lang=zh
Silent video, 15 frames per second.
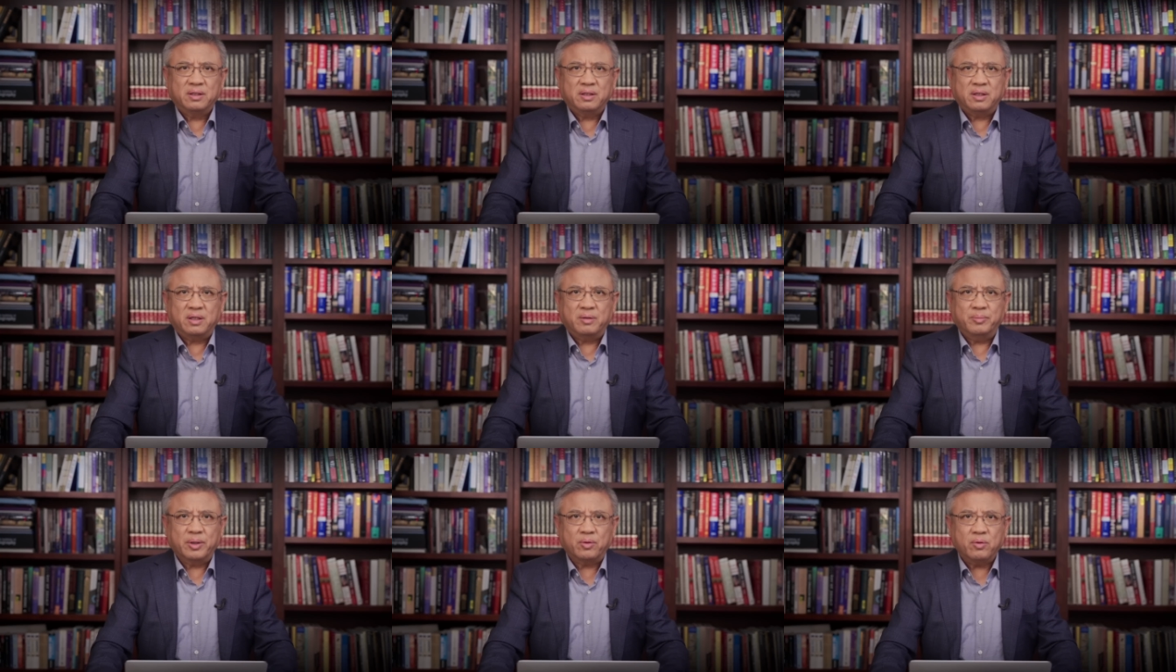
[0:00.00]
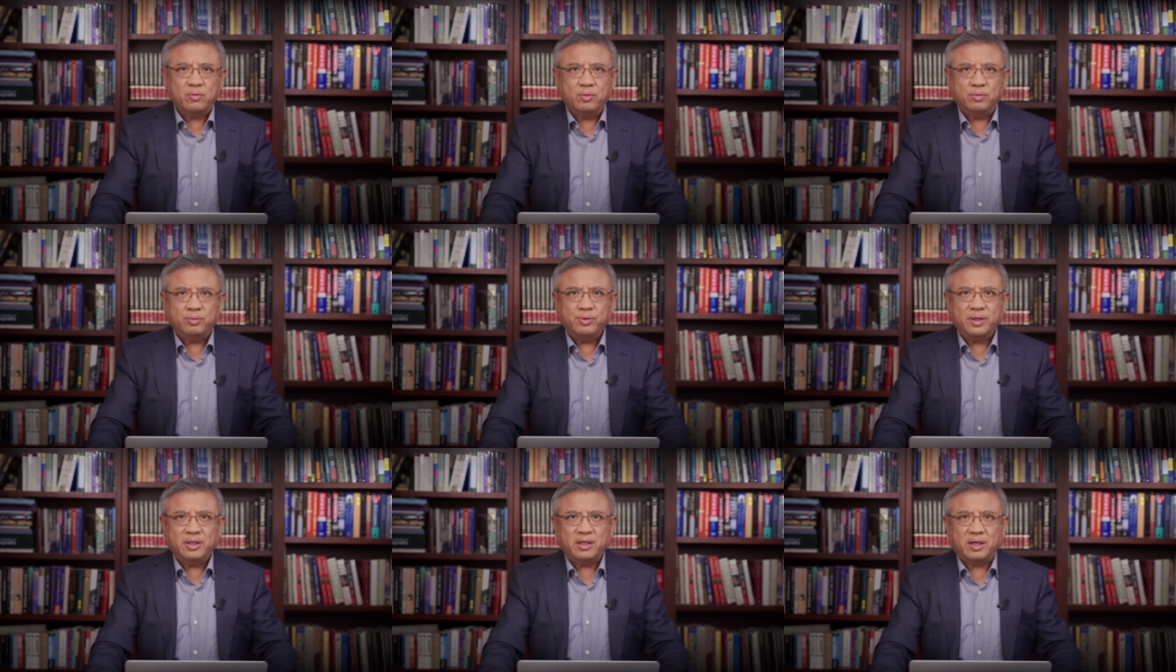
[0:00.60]
呃，美国国务
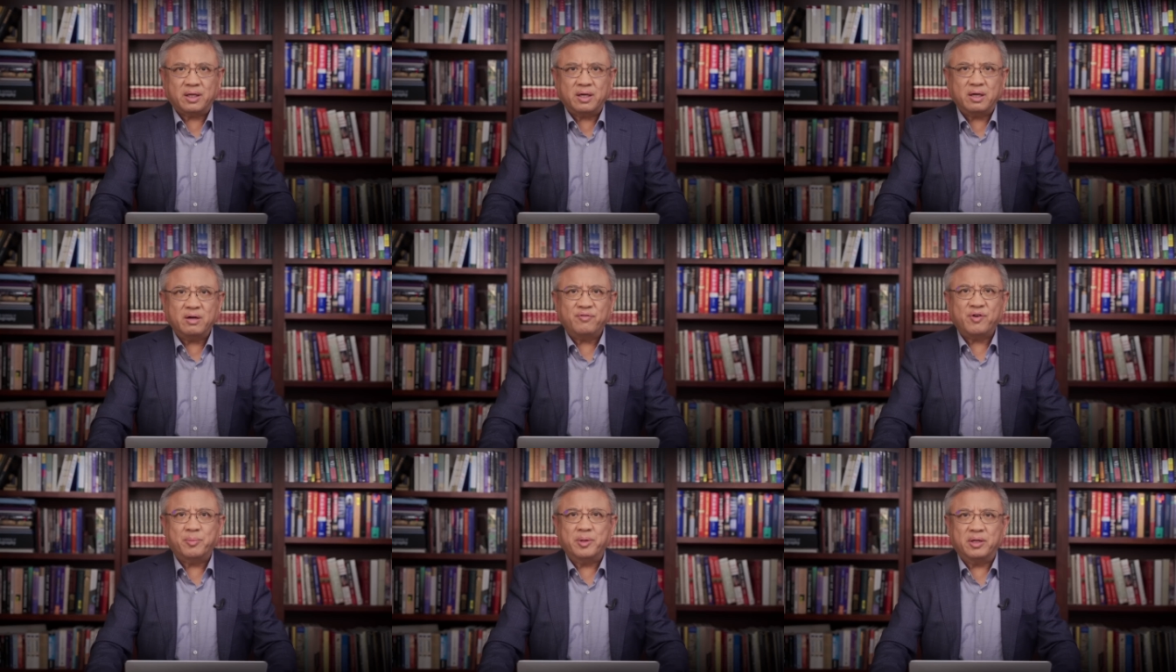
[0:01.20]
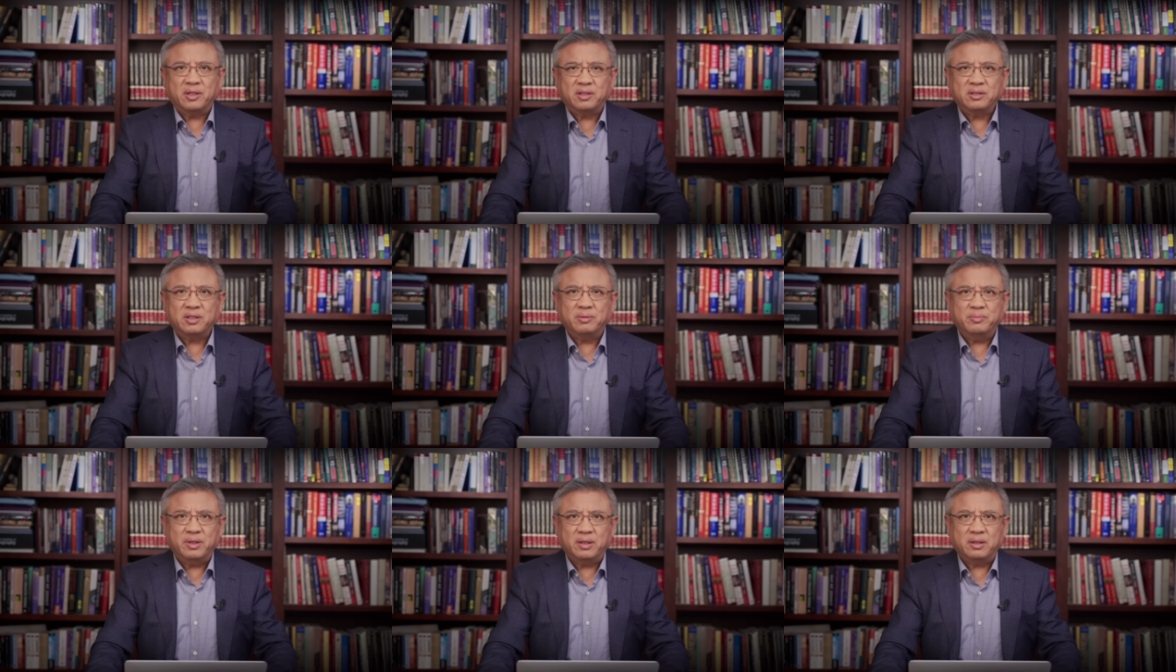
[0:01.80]
院呢刚刚发表了一个
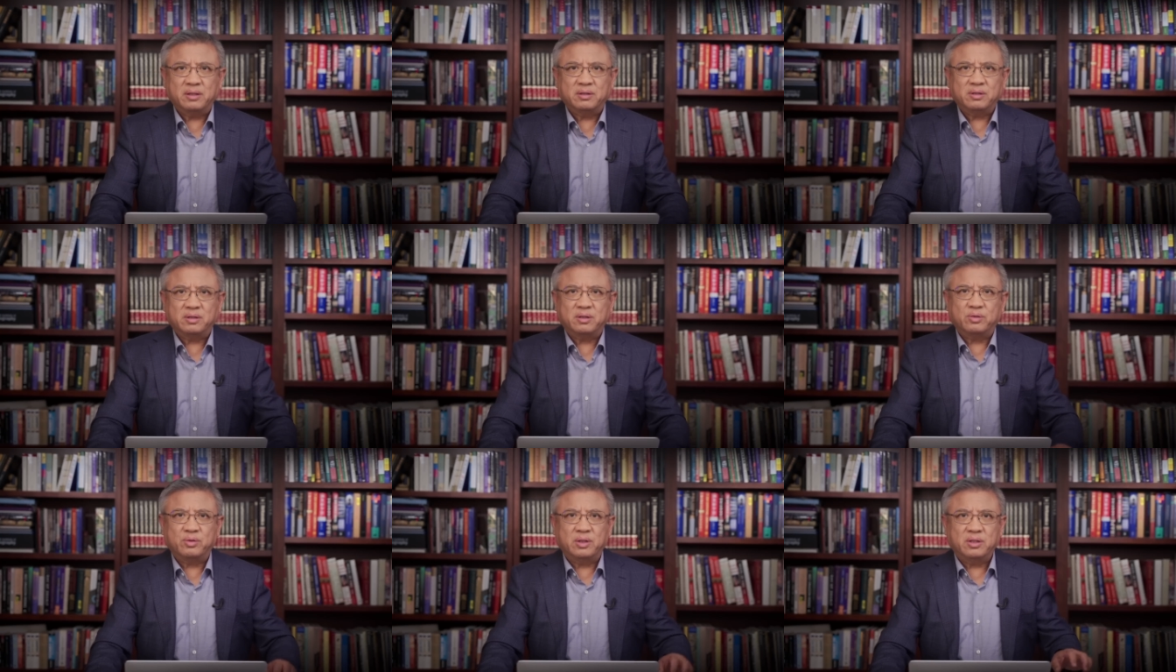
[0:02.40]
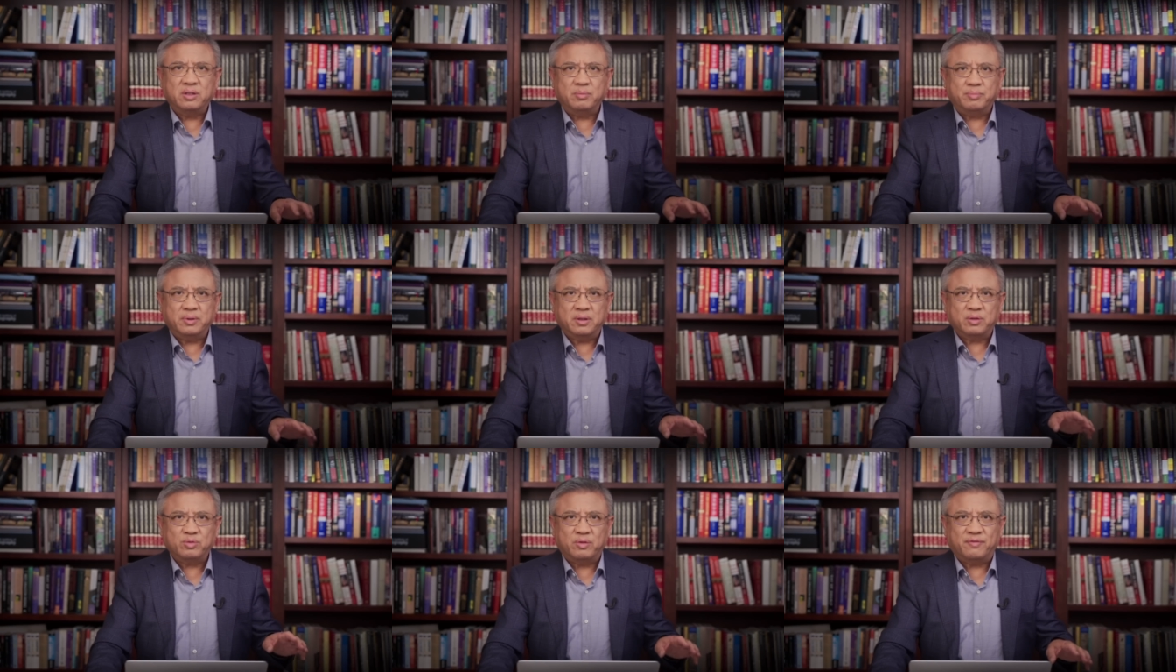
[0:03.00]
声明，就是对日本
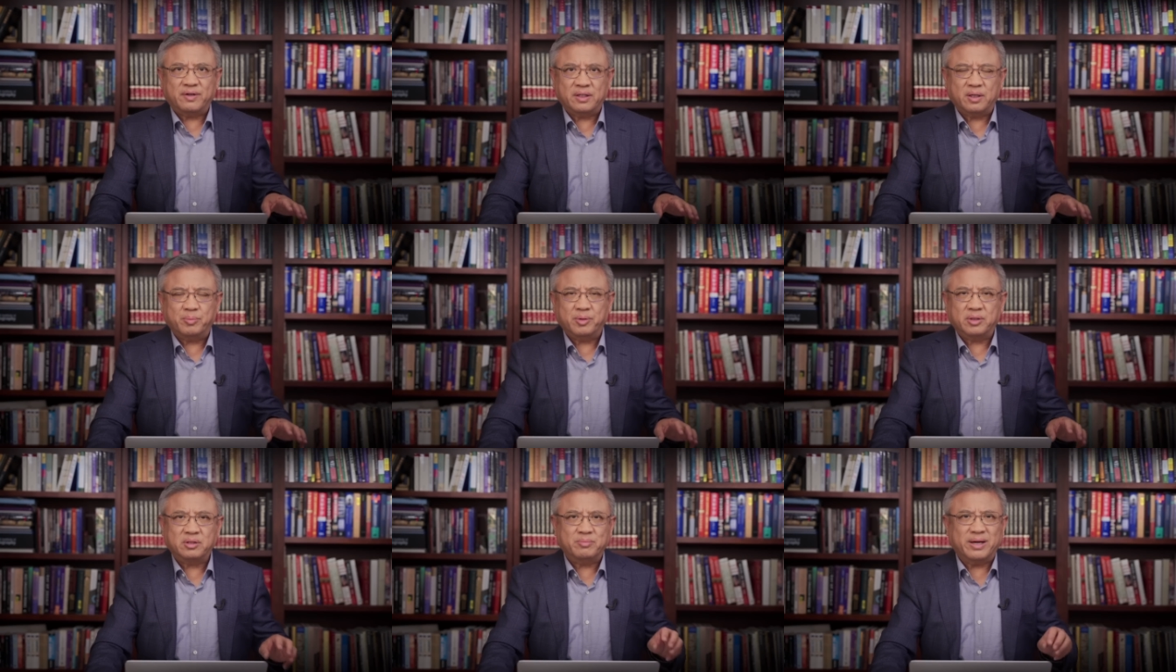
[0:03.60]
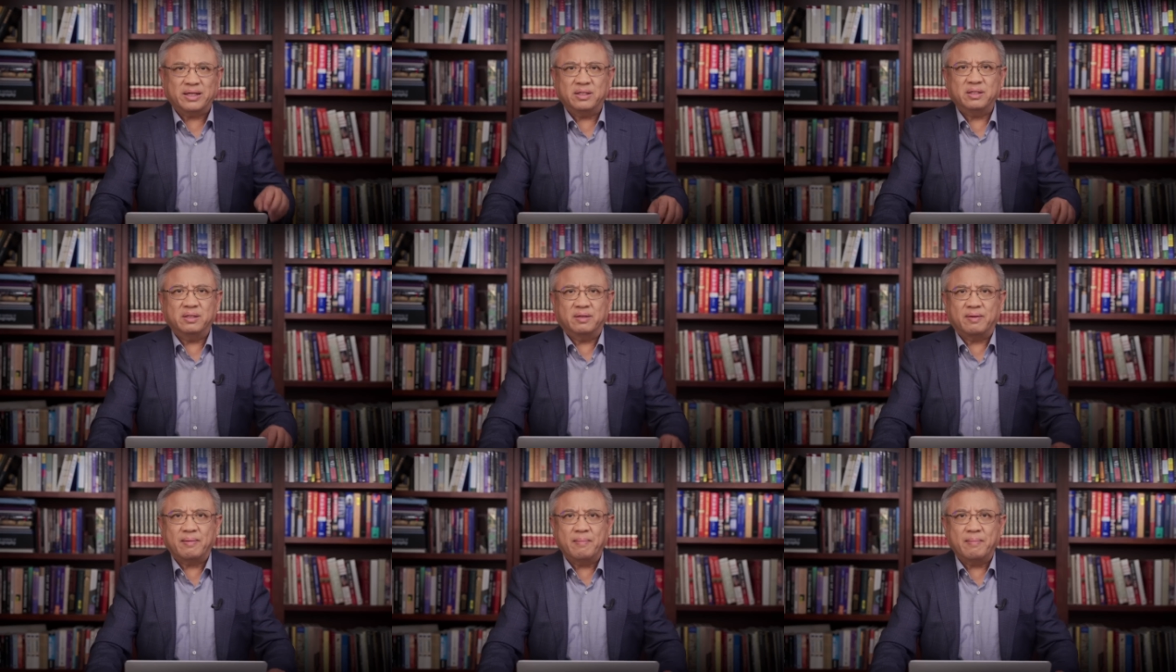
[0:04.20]
的做法呢表示满意。